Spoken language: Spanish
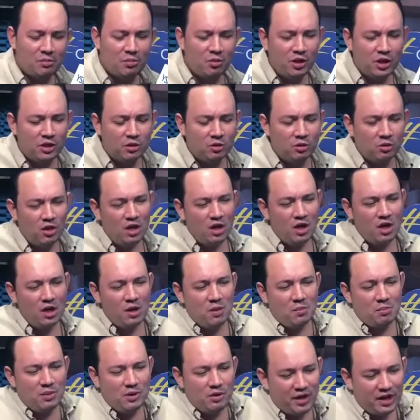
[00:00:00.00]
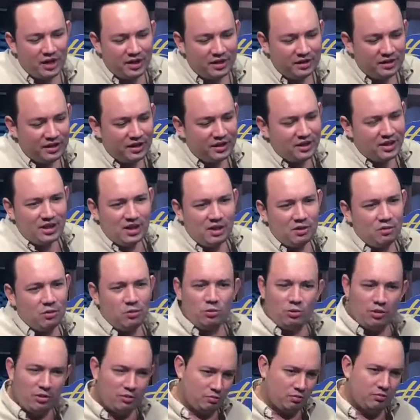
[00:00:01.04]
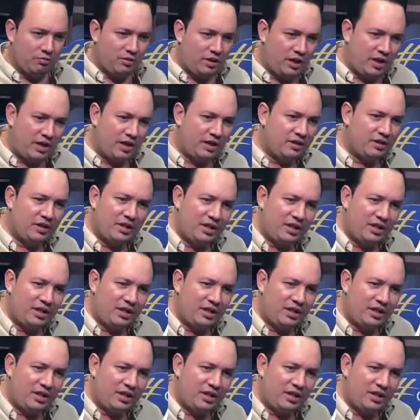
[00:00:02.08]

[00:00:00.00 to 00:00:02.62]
es un gran amigo, no estoy en contra de este proyecto,